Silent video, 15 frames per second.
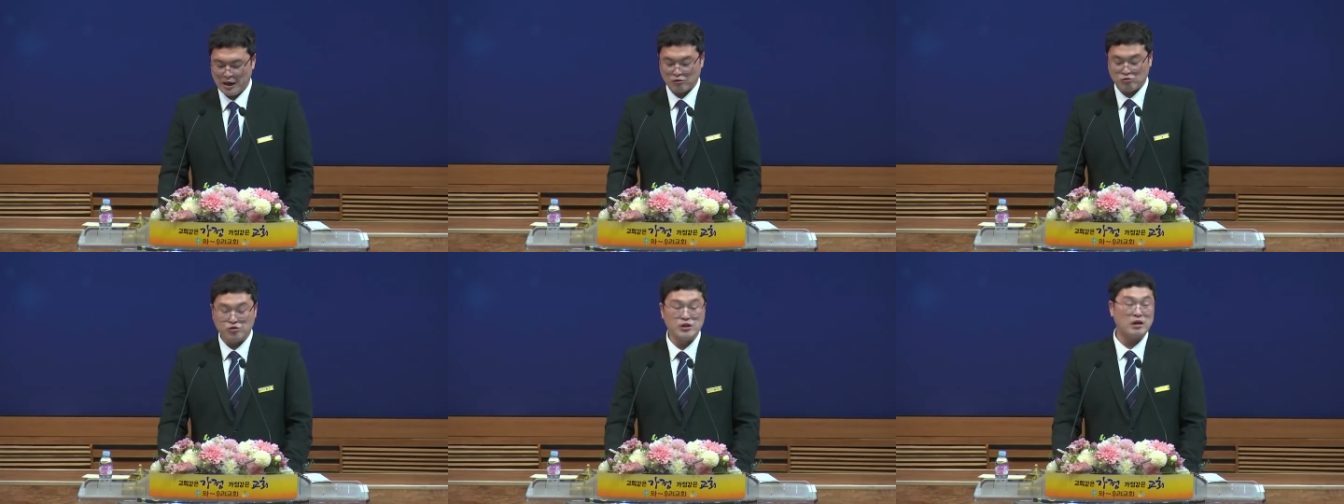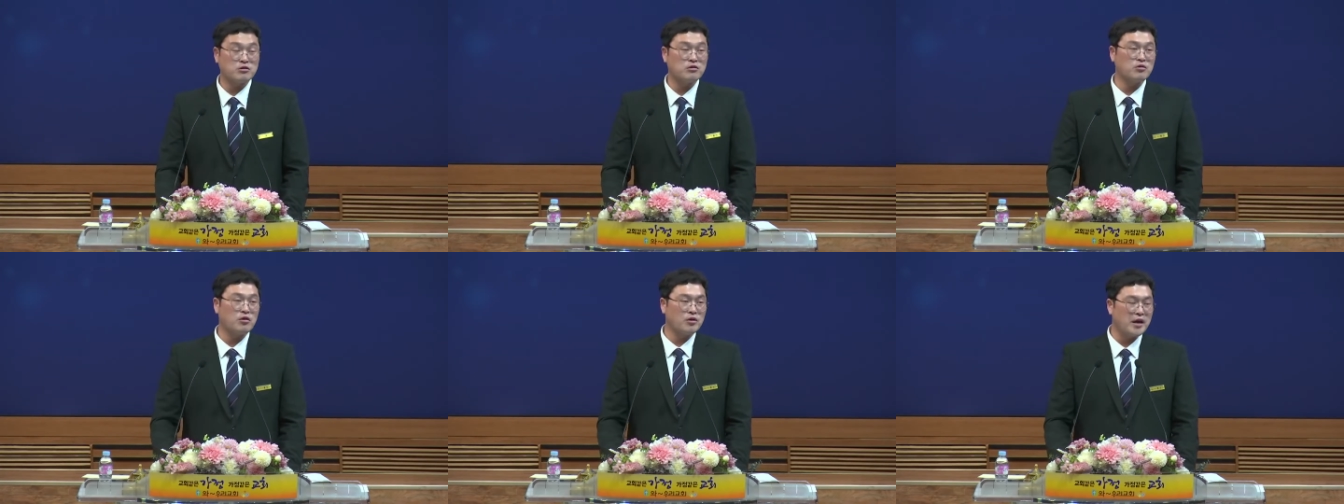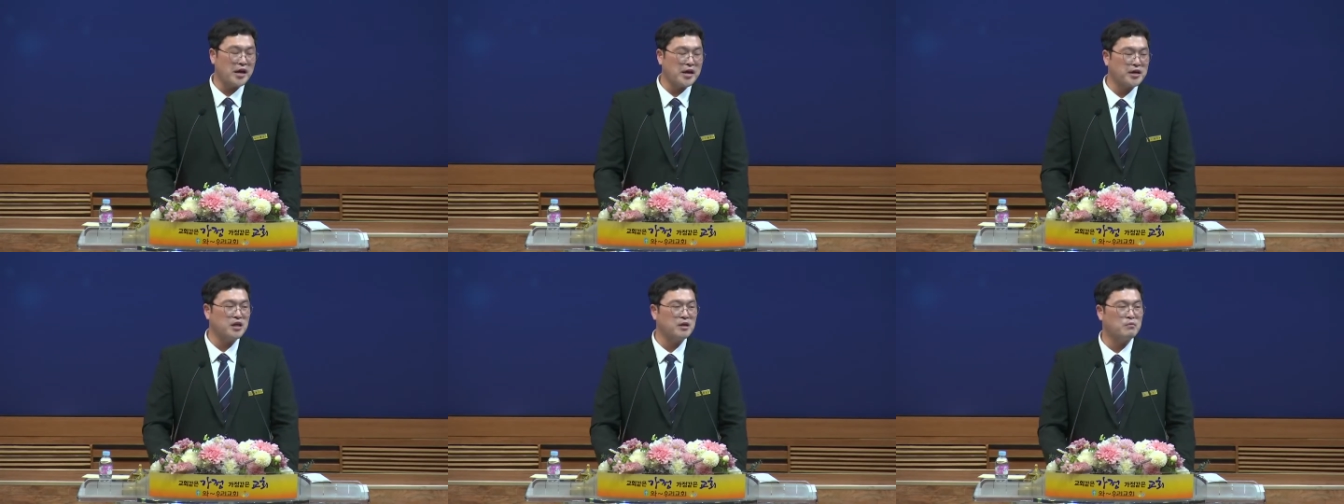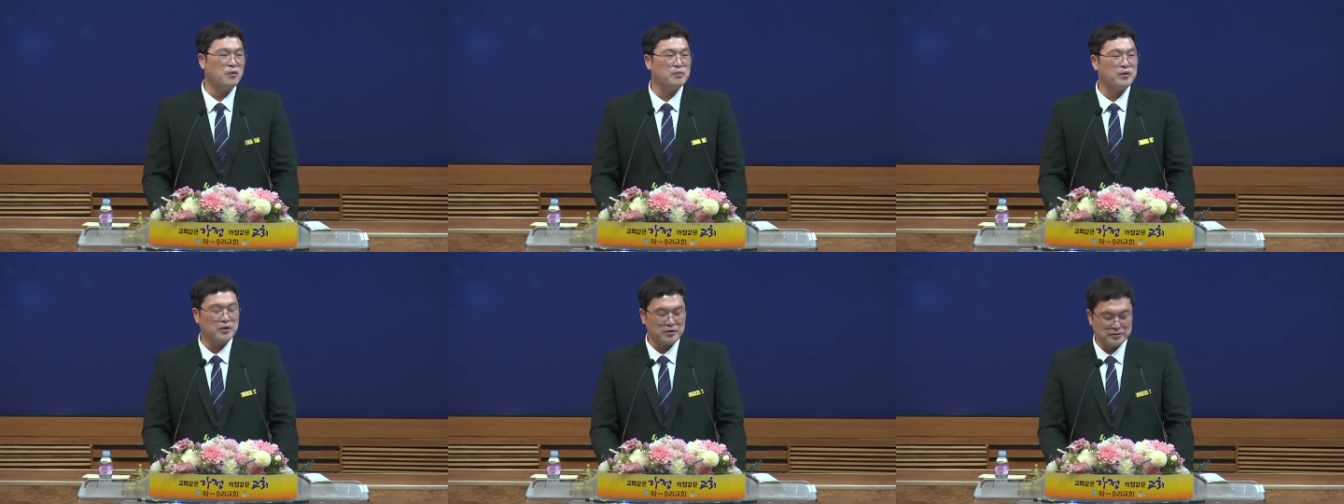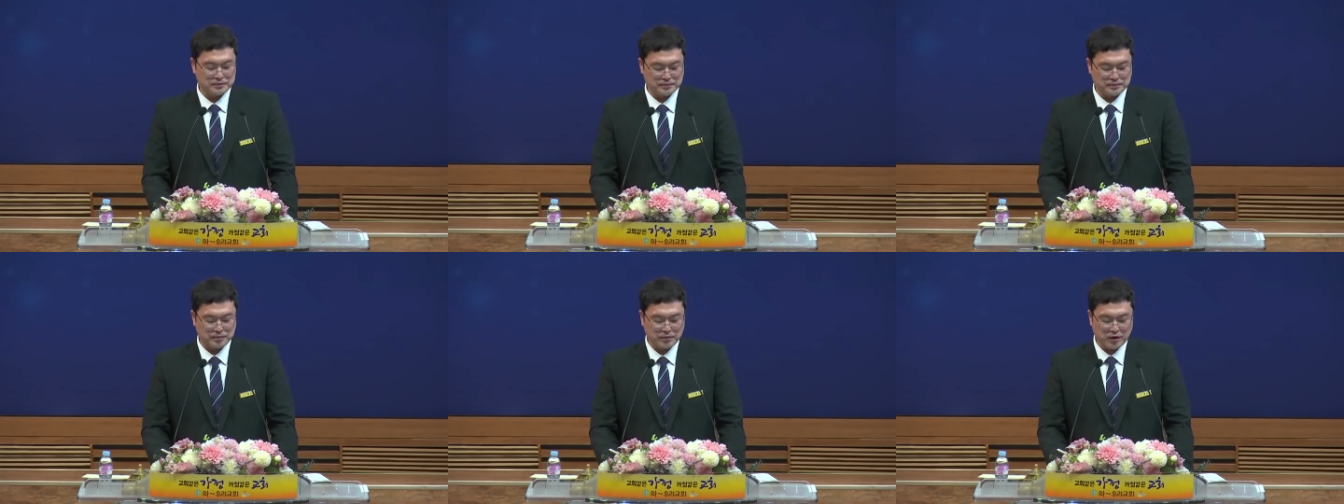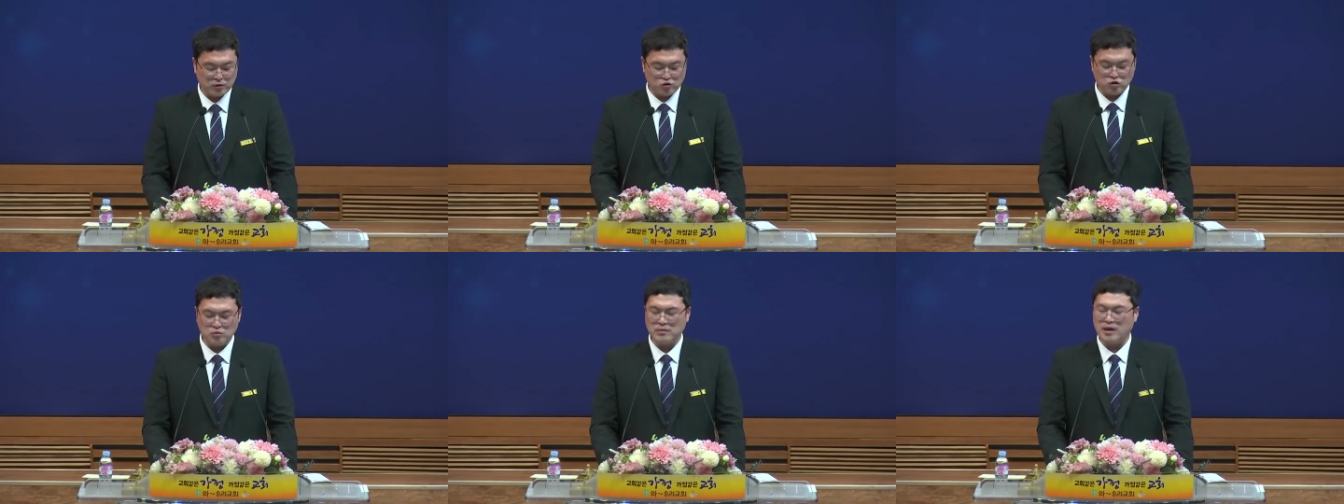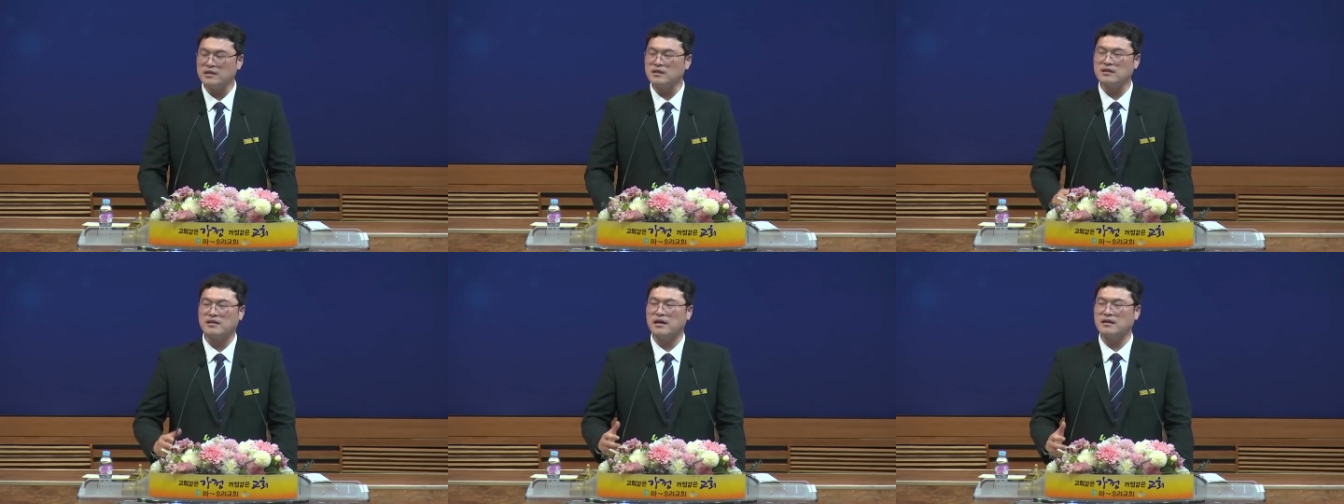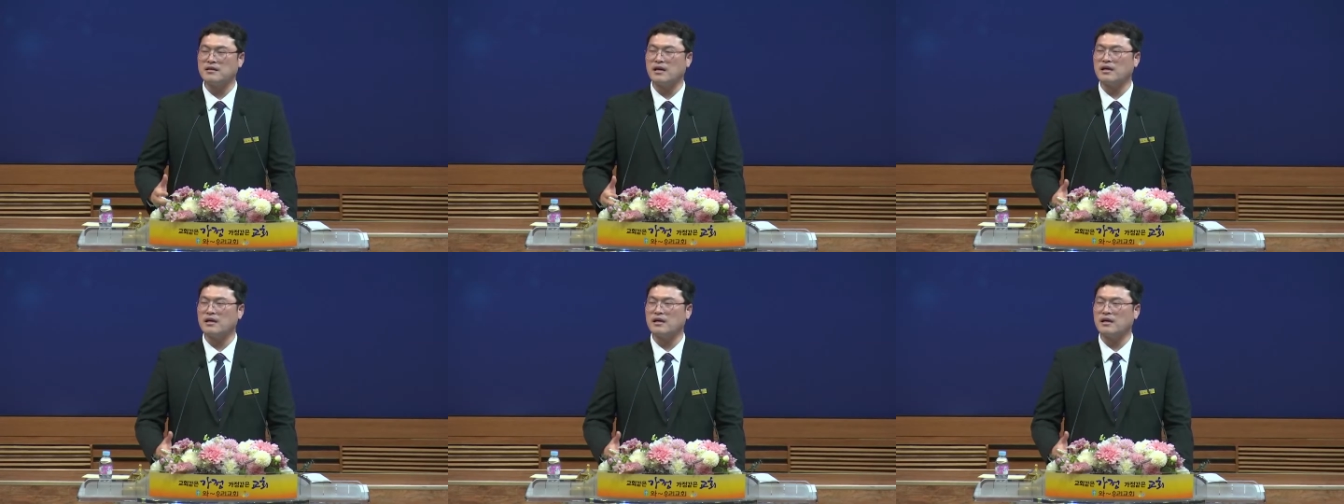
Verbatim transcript: 구약 성경 레기를 보면 수많은 제사